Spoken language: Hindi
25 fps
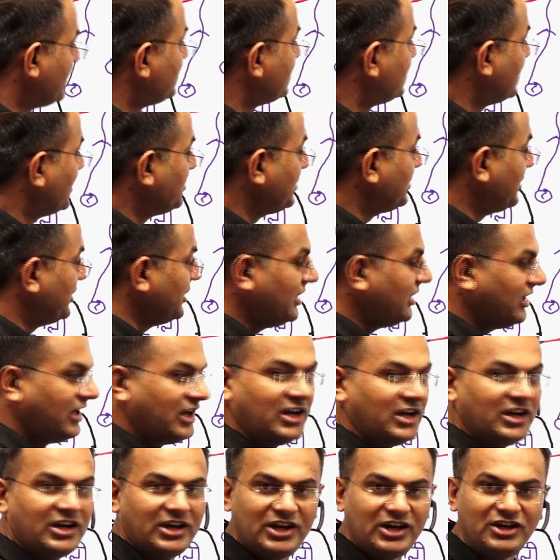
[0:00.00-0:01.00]
जबकि
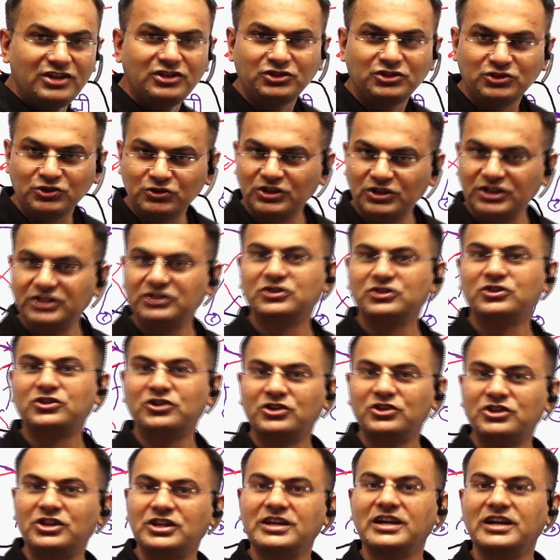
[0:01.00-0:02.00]
एस्चुरी जो
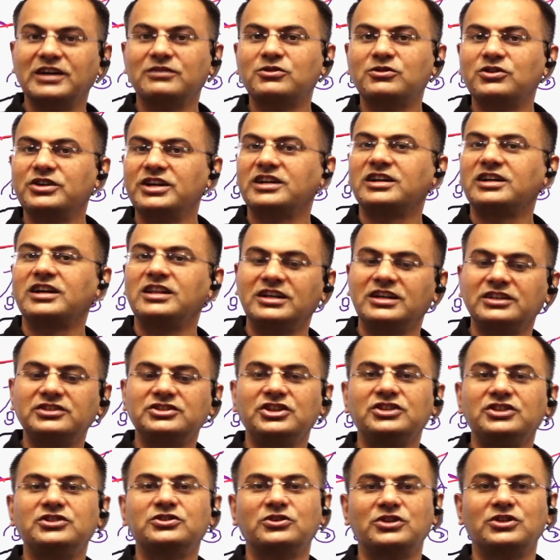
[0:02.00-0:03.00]
होती है वो एक अलग
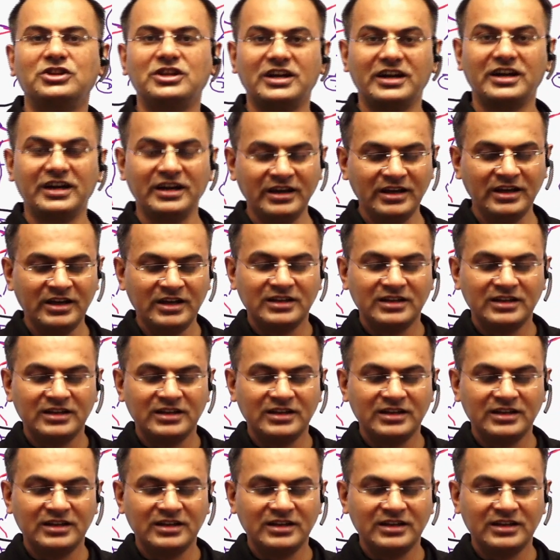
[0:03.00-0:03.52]
चीज होती है